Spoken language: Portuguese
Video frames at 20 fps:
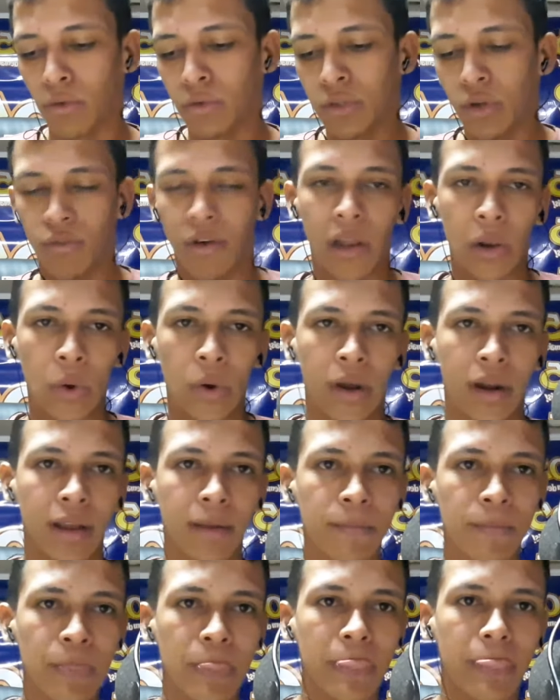o seu valor.
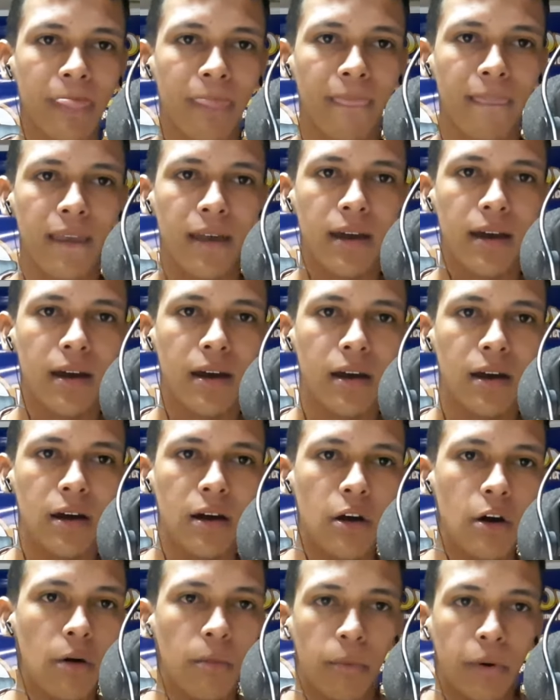
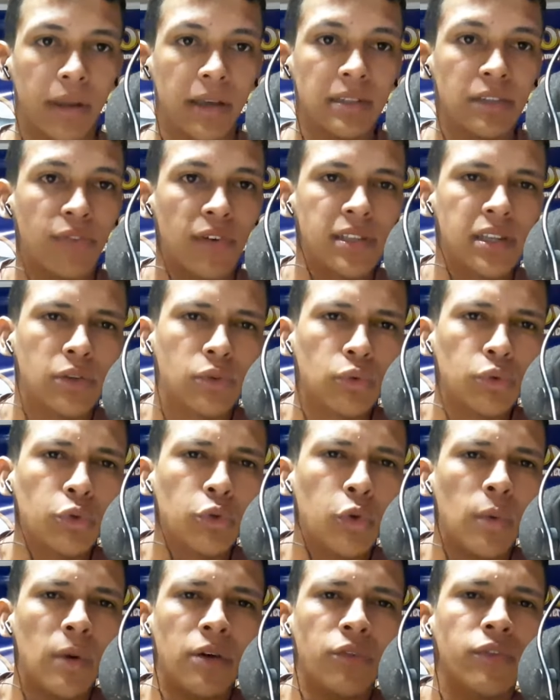Porque se fazer tudo
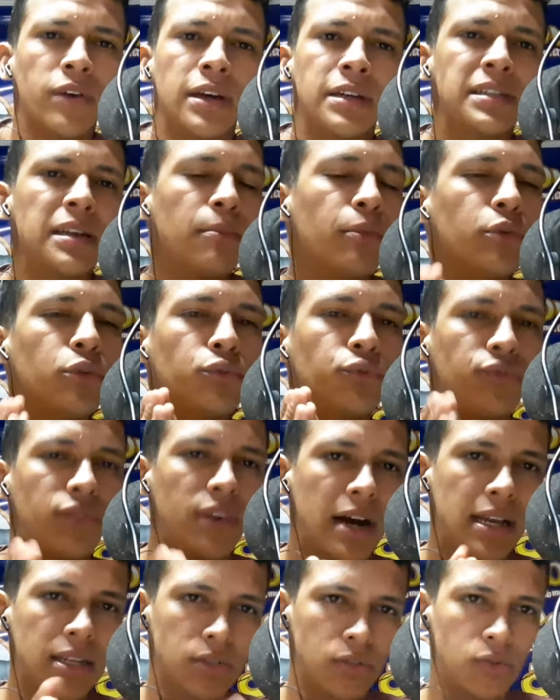de uma vez é muito
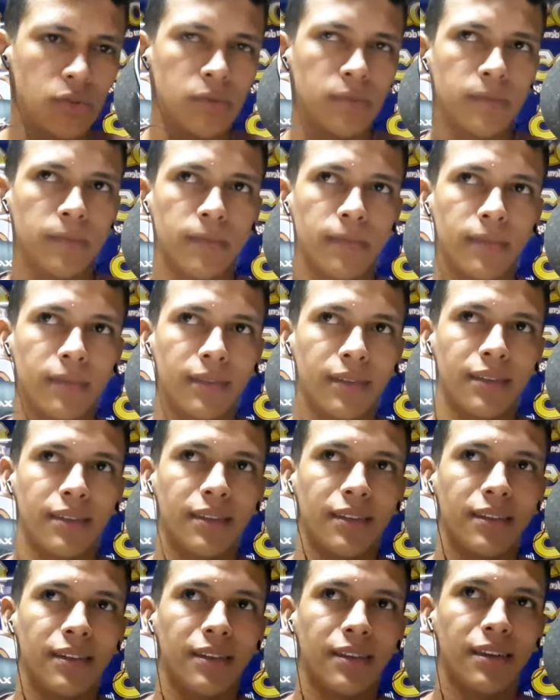fácil.
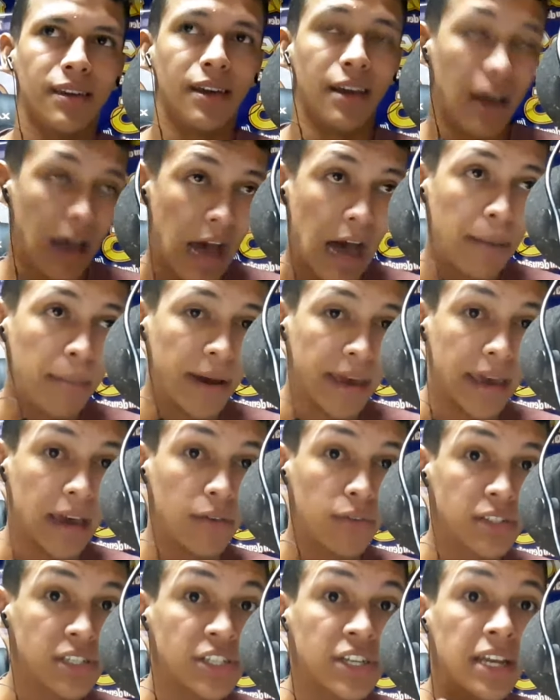Amanhã
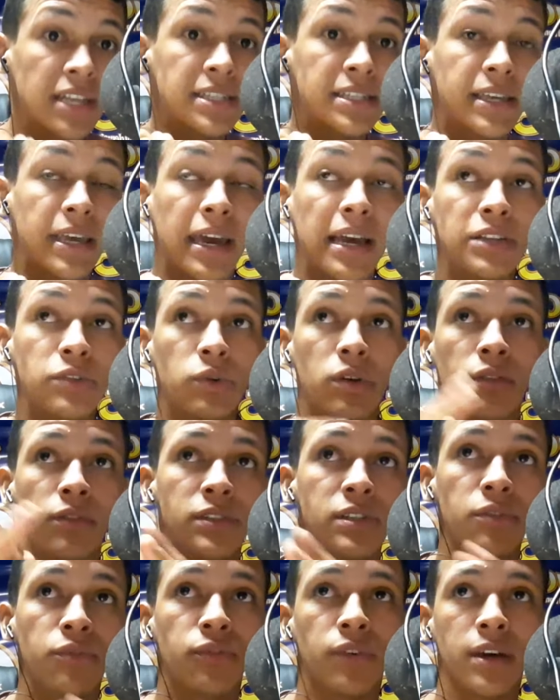você já esquece o que
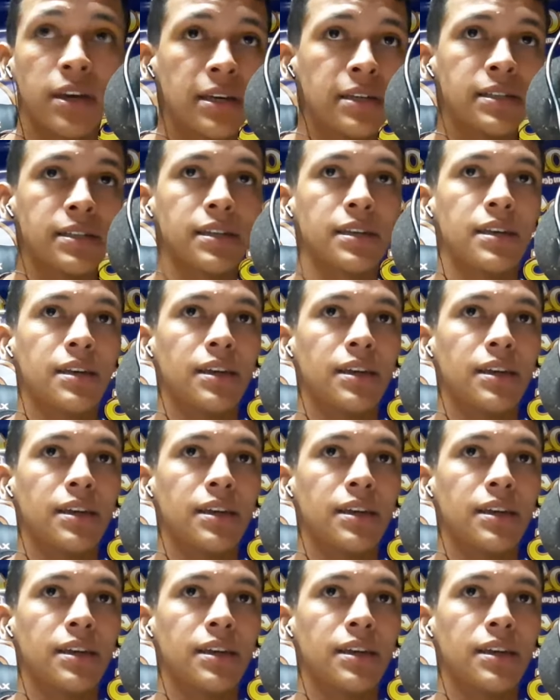você fez.